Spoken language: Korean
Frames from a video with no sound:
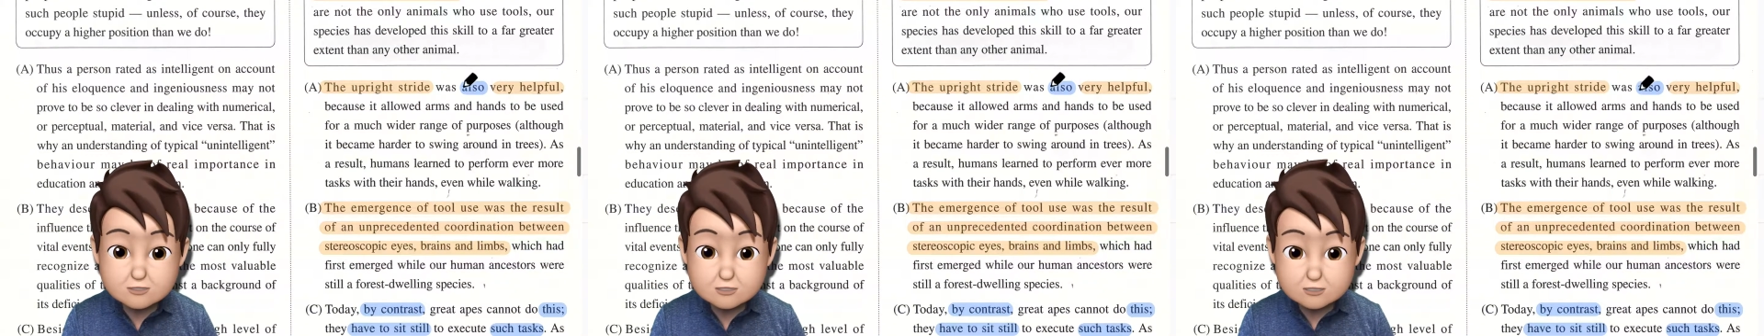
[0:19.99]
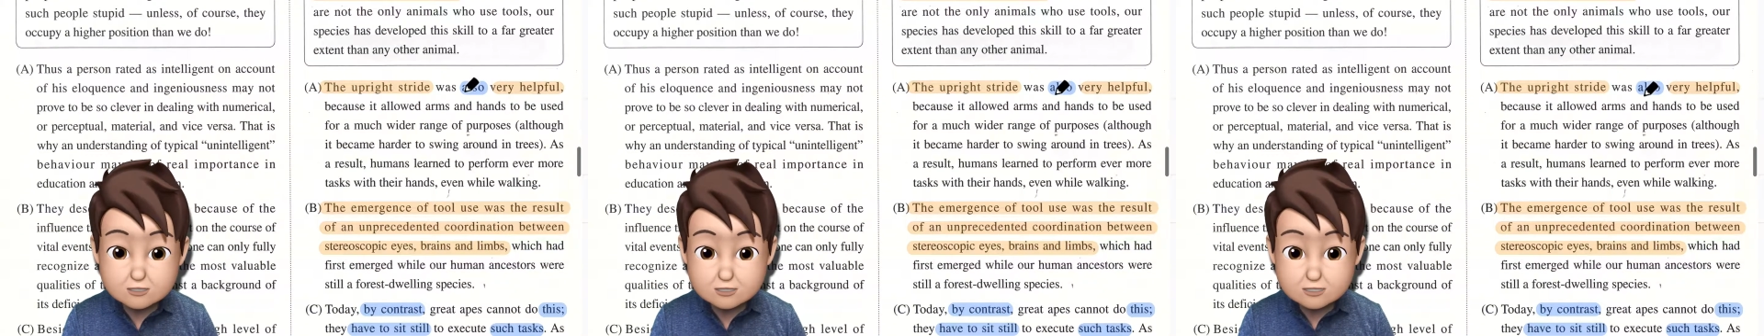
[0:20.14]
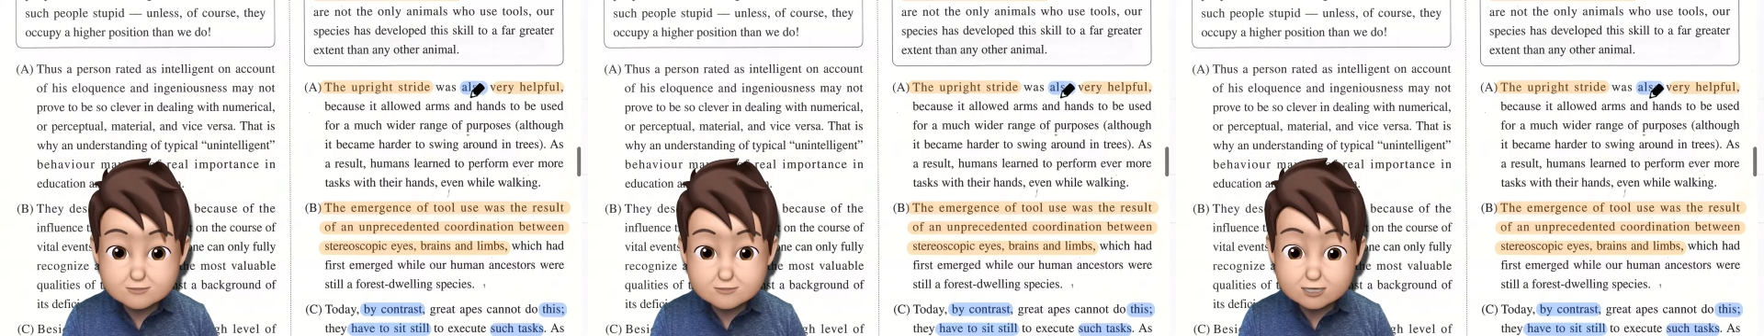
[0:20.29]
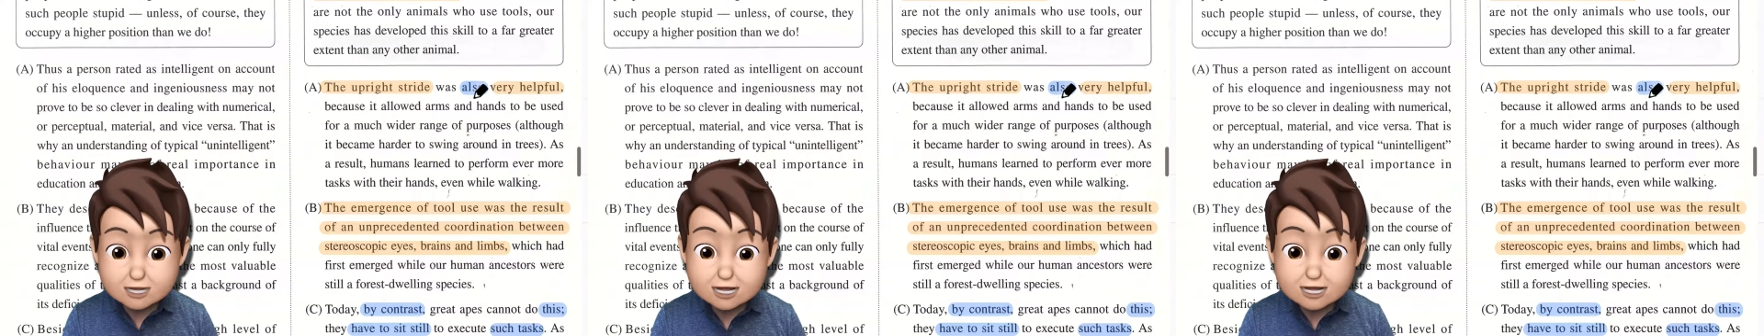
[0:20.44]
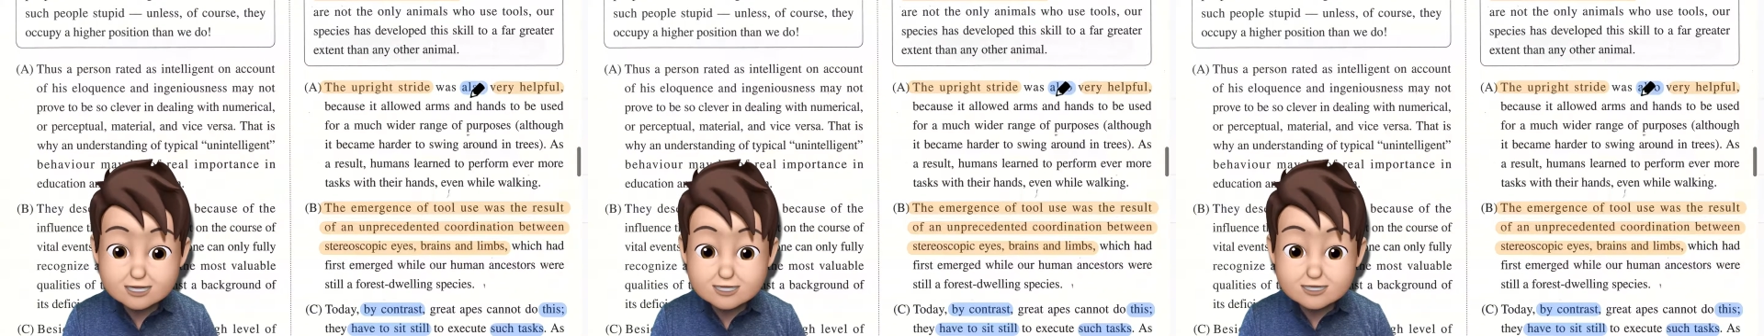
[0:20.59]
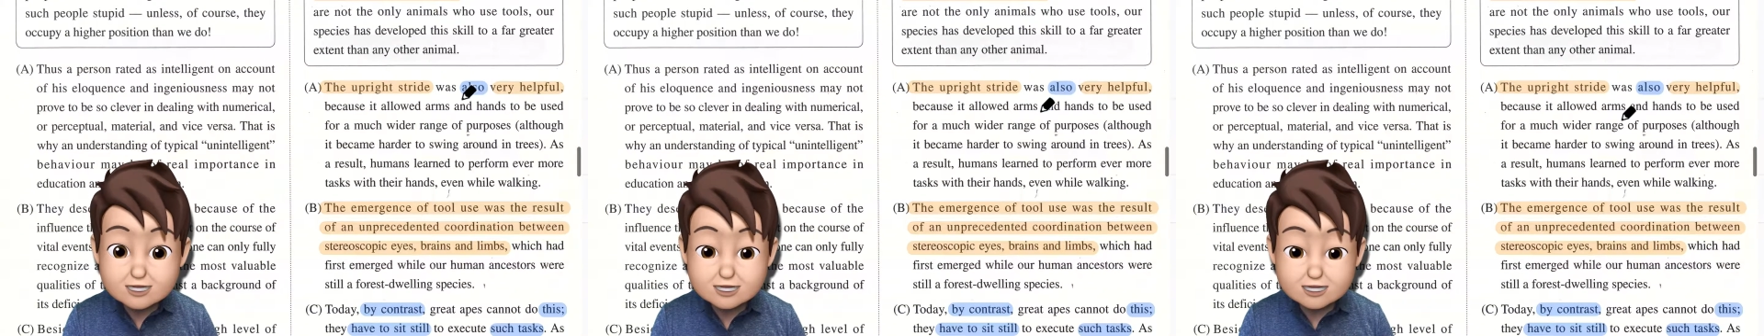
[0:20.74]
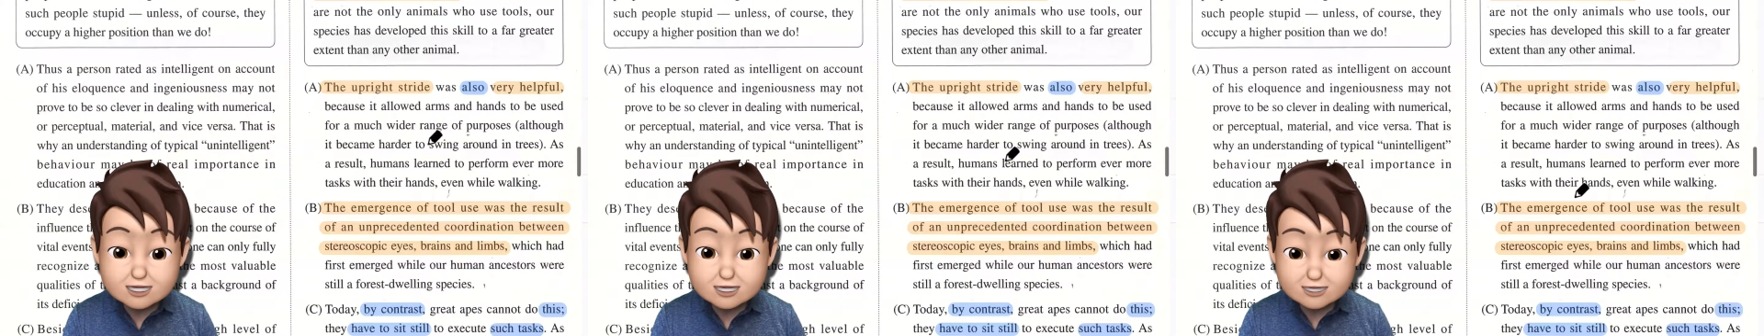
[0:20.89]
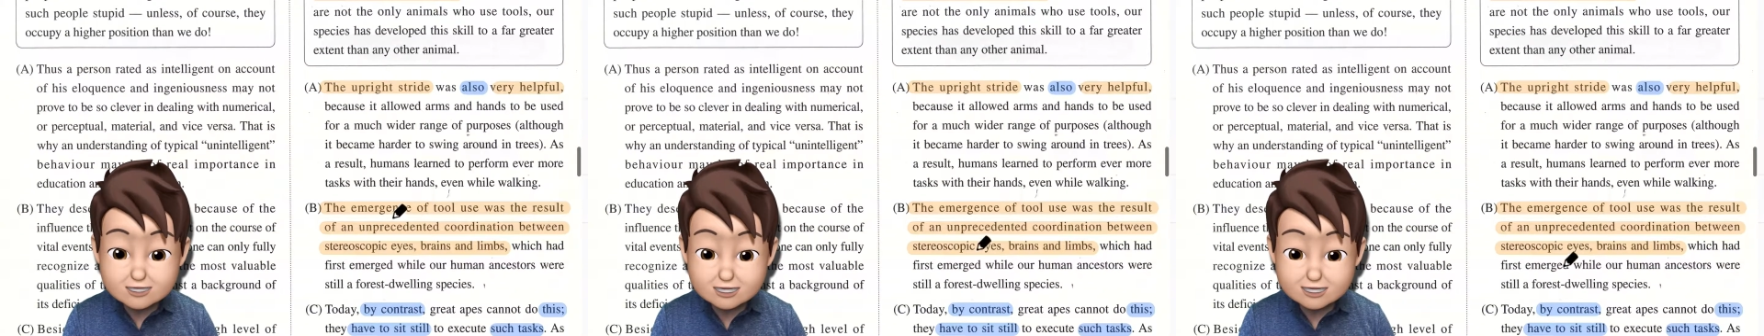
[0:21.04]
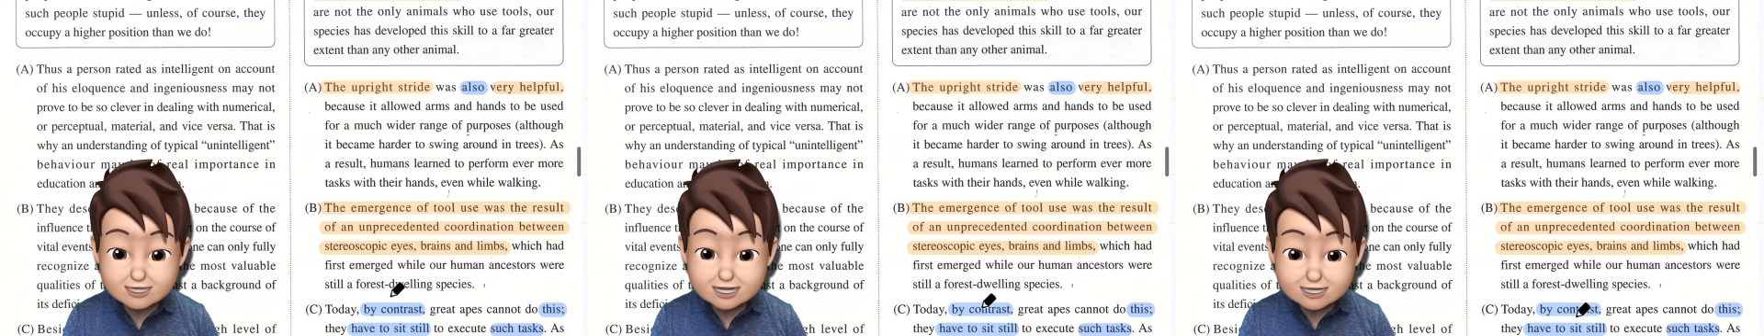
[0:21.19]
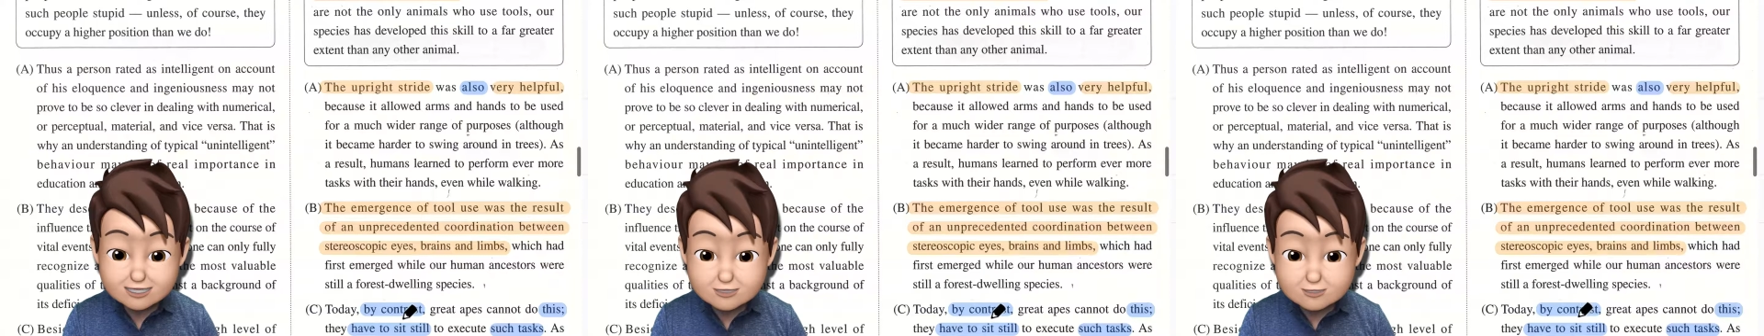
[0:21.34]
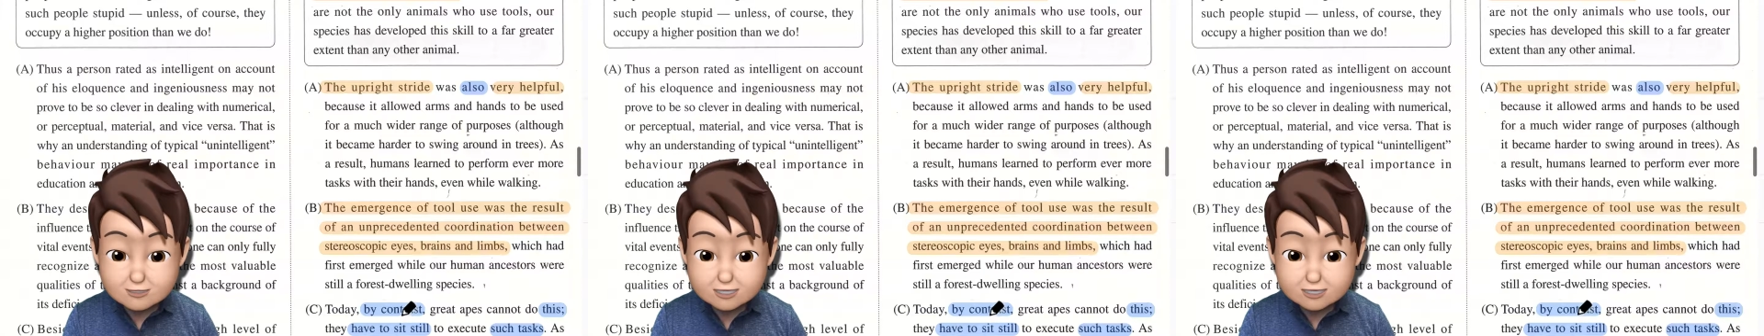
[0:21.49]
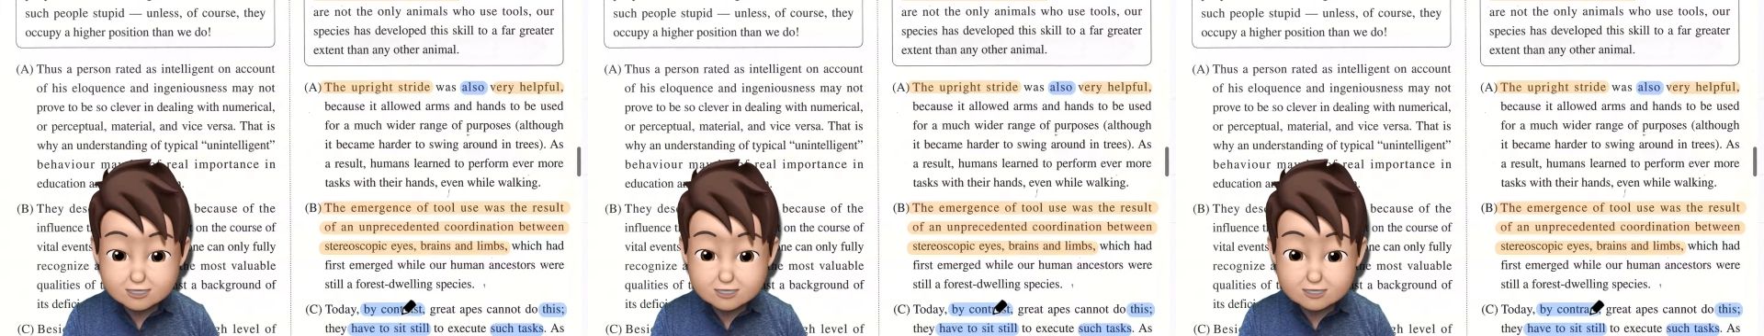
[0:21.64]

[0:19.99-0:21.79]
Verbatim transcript: 이 파란색이 이제 단서야.